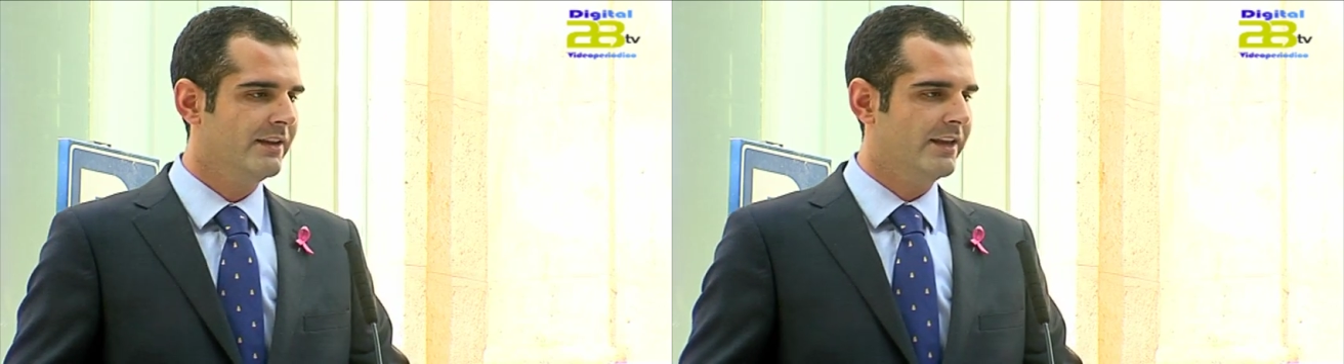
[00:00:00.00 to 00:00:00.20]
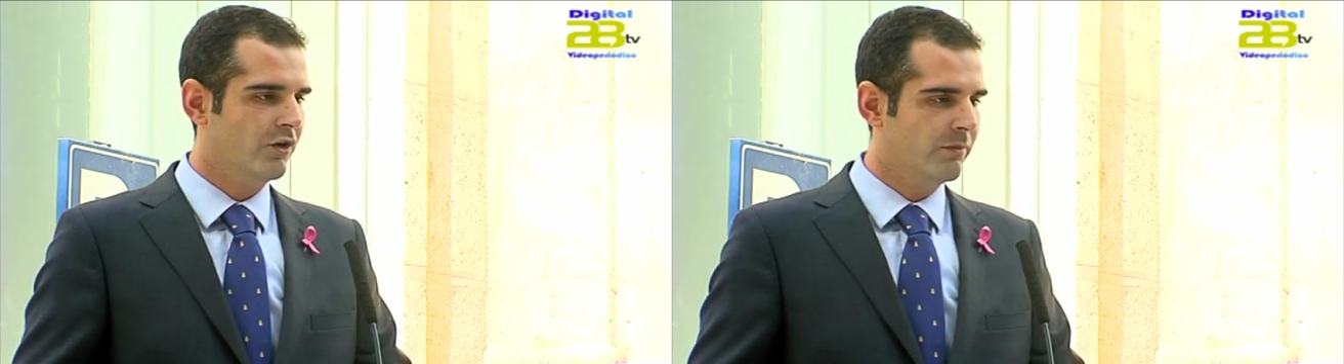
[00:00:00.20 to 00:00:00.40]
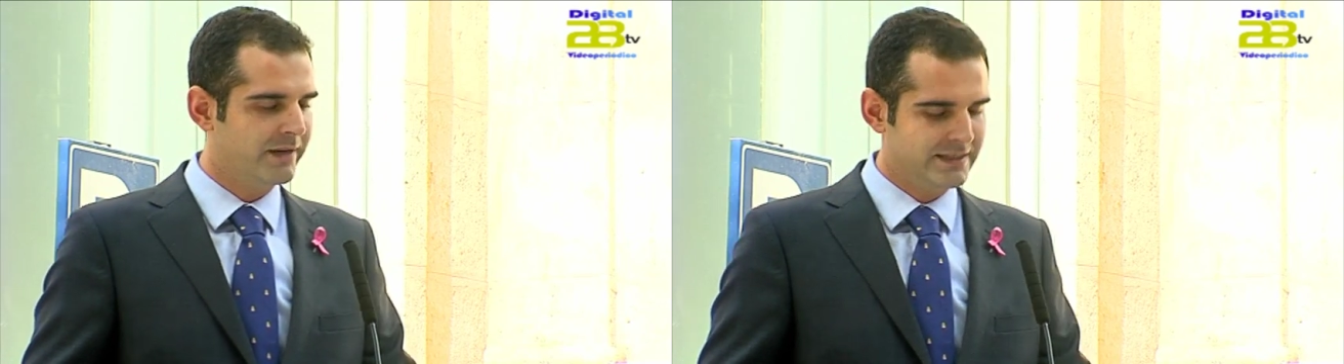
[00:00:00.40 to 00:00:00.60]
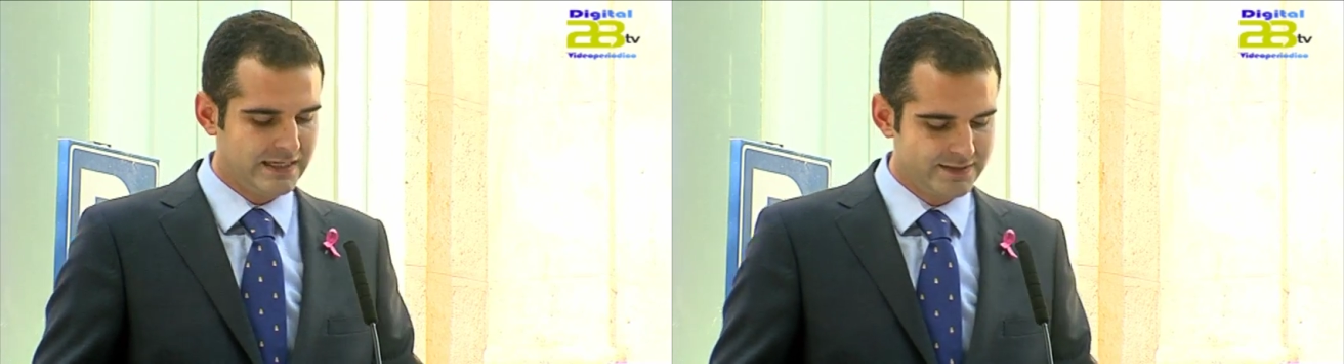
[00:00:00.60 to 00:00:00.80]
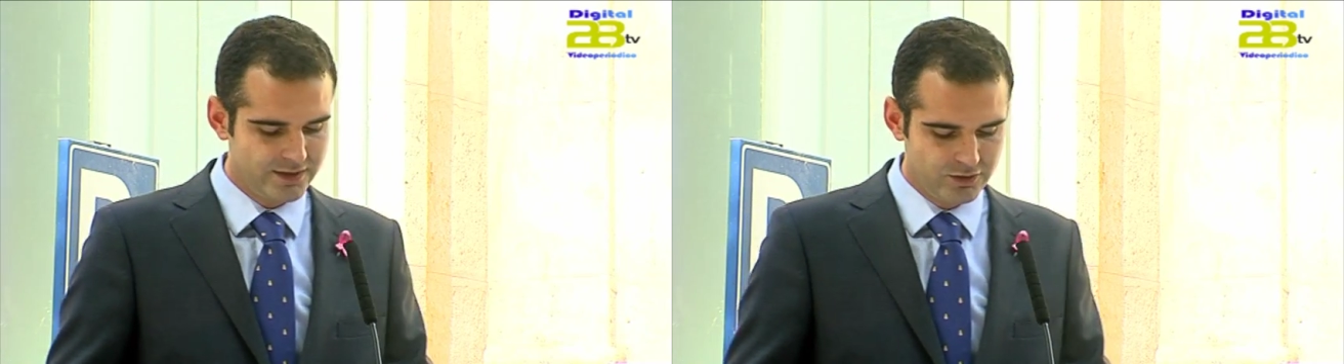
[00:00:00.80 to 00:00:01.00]
quiero
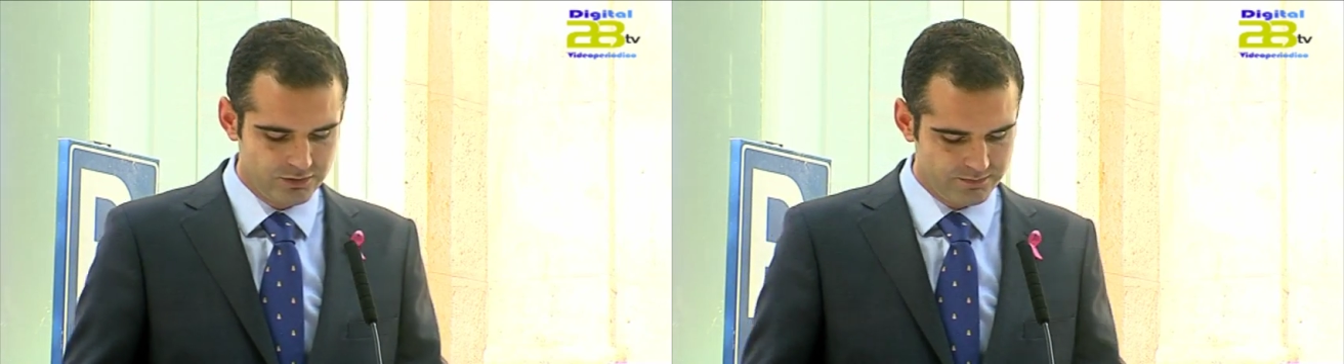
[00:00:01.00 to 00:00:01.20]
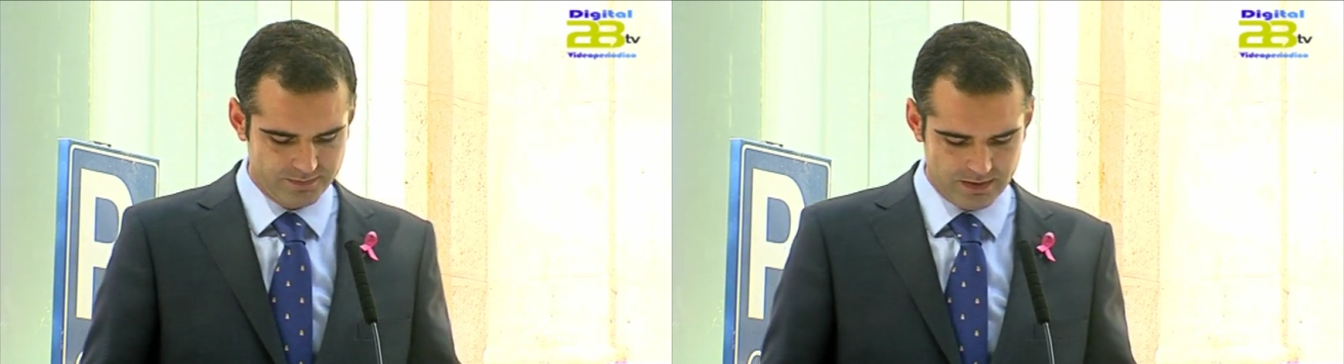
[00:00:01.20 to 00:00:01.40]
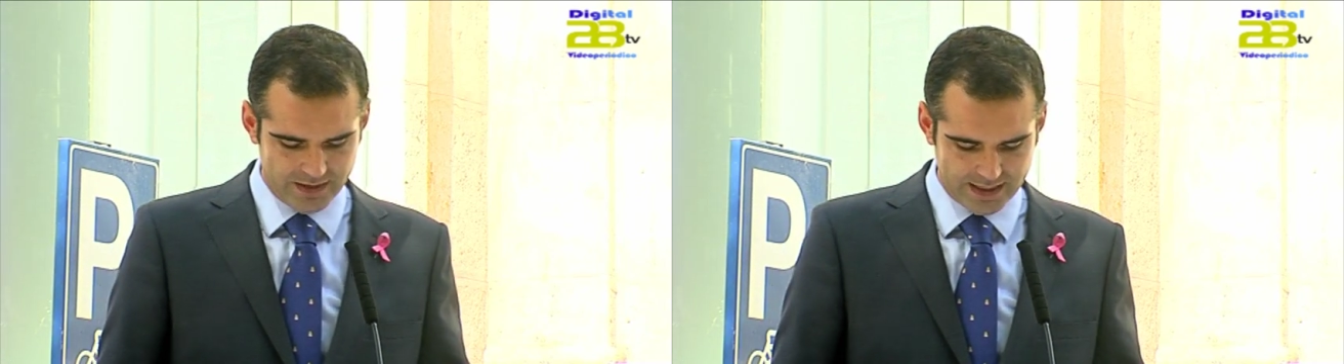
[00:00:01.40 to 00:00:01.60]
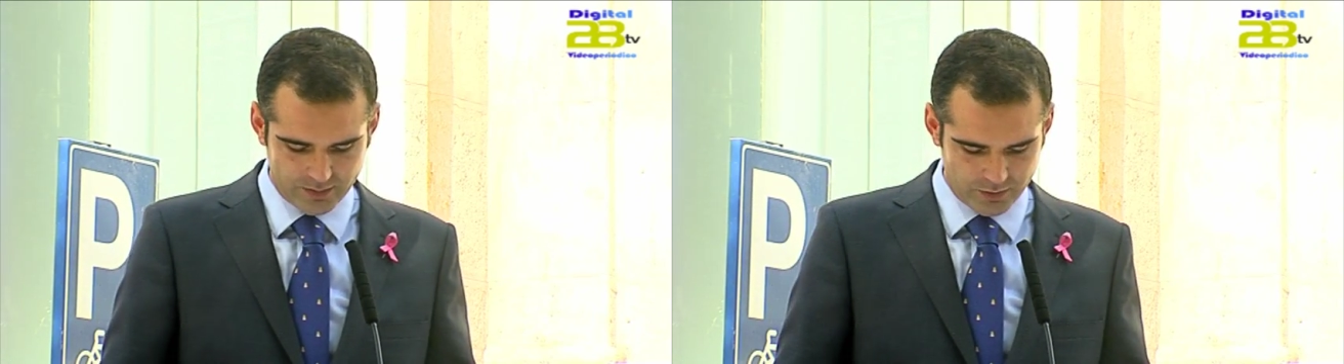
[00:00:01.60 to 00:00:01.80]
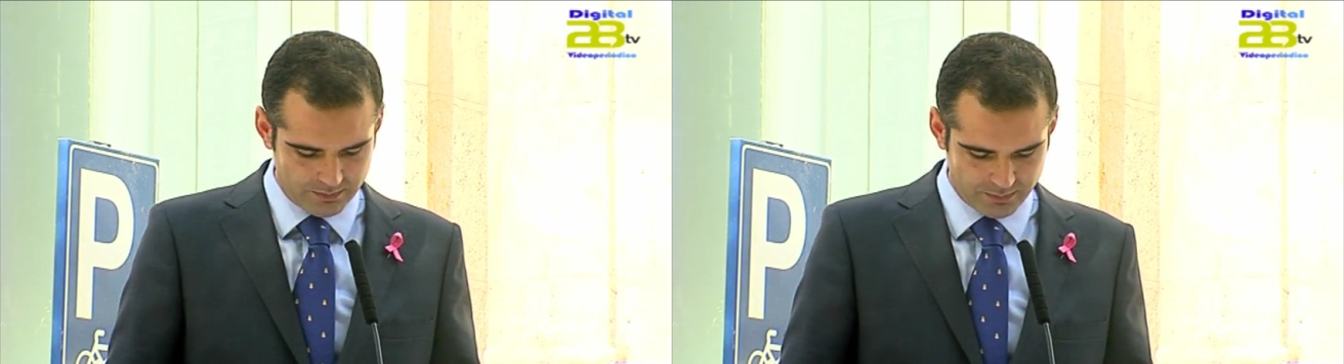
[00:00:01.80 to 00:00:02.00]
expresárselo de manera
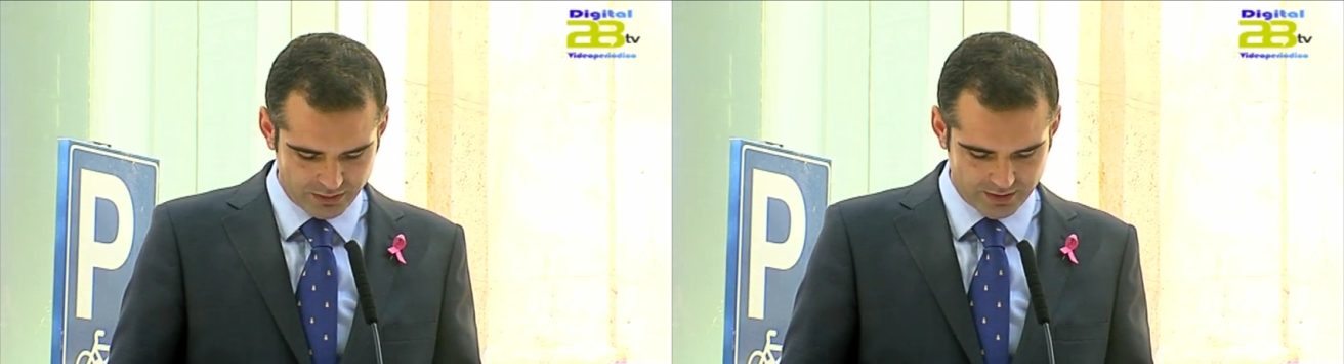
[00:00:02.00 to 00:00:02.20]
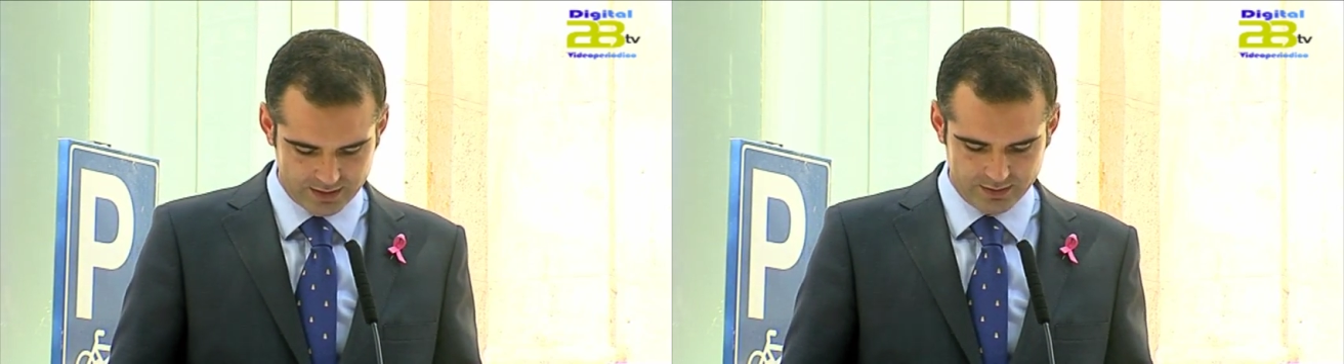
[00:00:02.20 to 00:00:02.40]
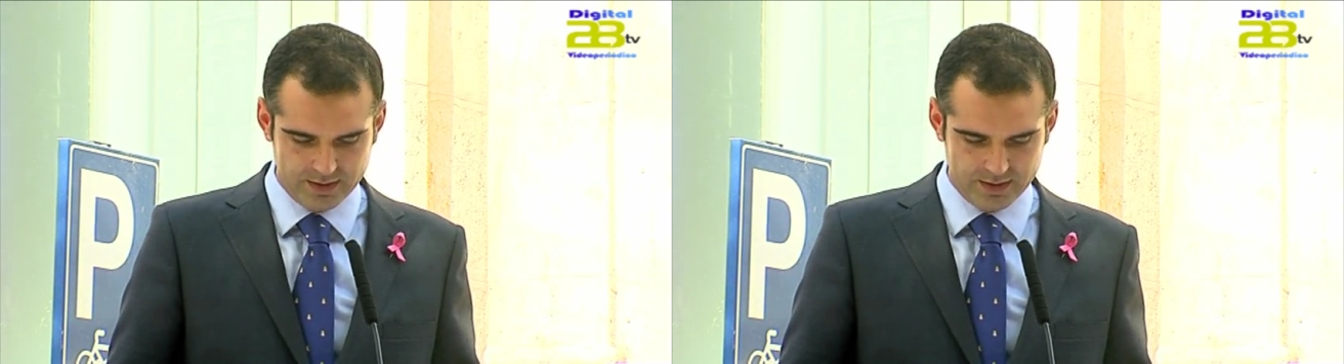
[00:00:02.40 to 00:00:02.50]
muy especial.